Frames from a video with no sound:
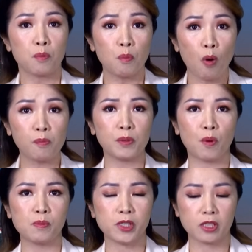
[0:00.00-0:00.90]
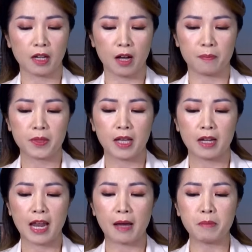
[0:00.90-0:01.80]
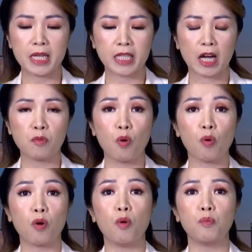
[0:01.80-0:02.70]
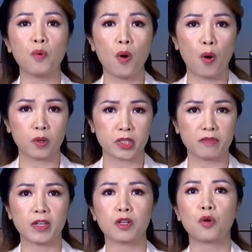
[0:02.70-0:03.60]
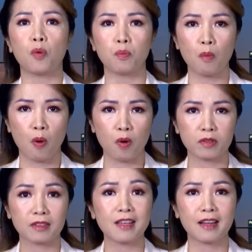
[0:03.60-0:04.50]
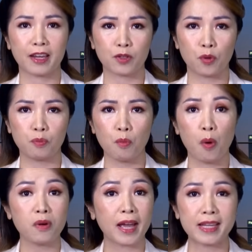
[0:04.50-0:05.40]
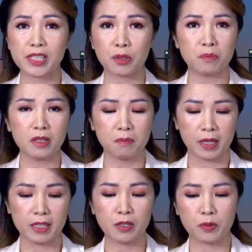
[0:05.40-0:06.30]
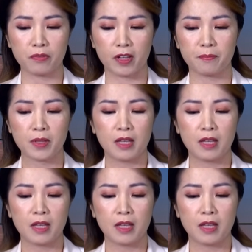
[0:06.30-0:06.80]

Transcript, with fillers: bốn mươi bốn trường hợp là bị cáo buộc ủng hộ cho việc khủng bố, tiến hành khủng bố ngay trong nước Mỹ thưa quý vị.